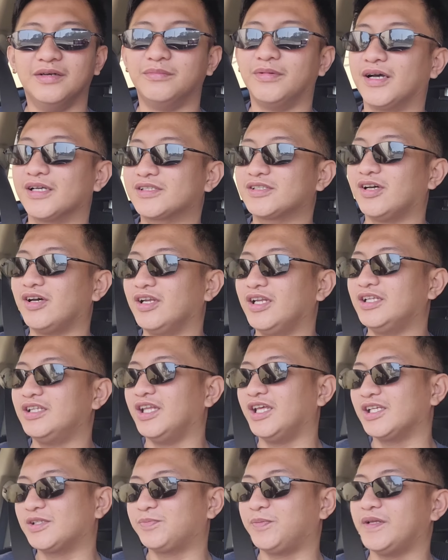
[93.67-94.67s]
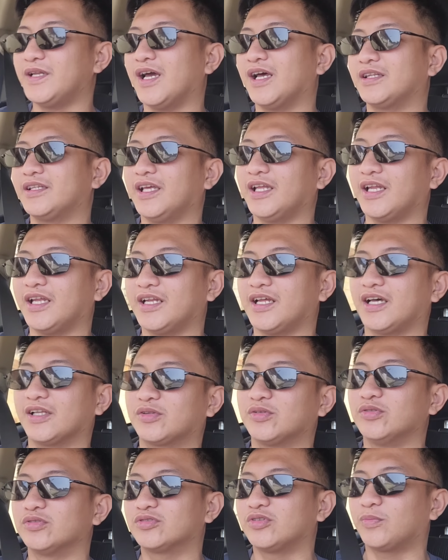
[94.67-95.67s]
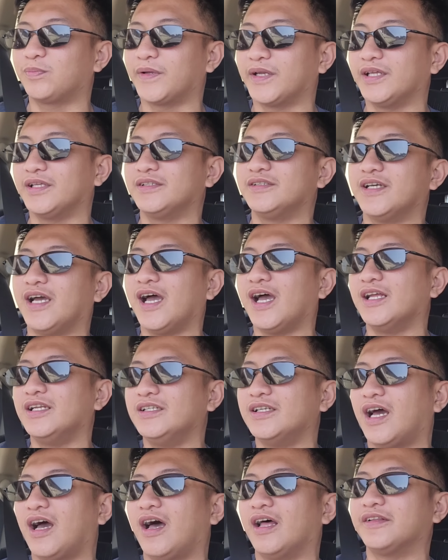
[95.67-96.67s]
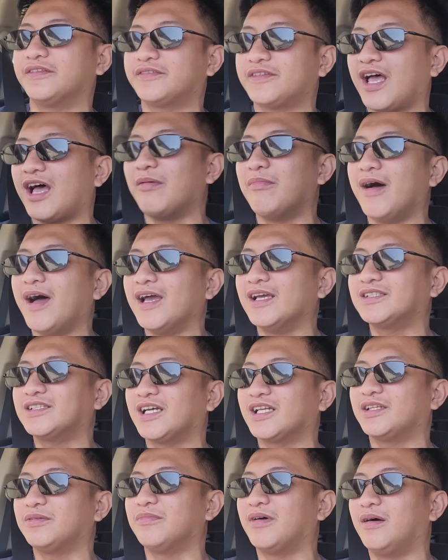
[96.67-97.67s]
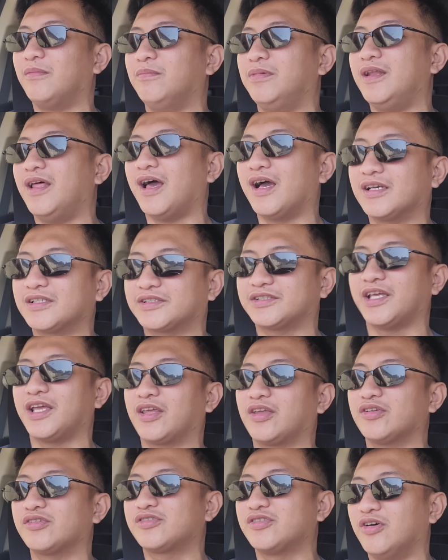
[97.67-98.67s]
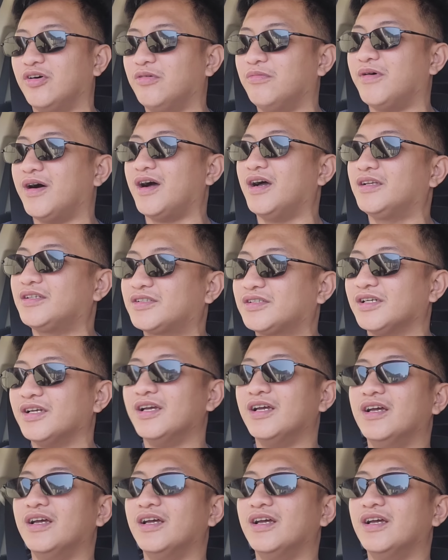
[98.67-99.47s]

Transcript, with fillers: Mga solid SP natin na nakatutok pa rin dyan Nakantabay sa ating mga vlogs Thank you so much